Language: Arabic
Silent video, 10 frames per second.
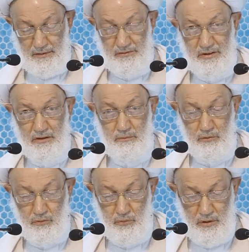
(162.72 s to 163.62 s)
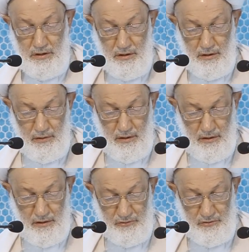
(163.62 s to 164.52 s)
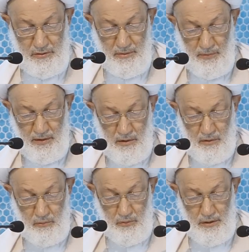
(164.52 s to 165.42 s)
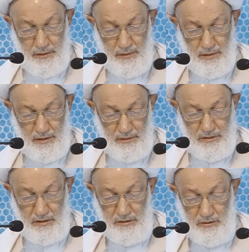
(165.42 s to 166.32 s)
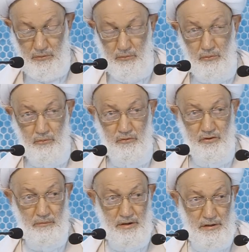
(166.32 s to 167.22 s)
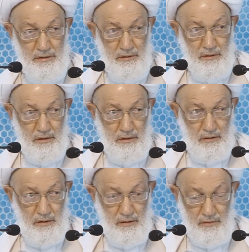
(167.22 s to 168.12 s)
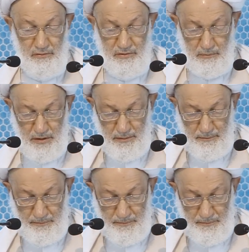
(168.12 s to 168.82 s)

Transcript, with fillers: ليست من دول هذا العصر وأنها تعيش زمنا غير هذا الزمن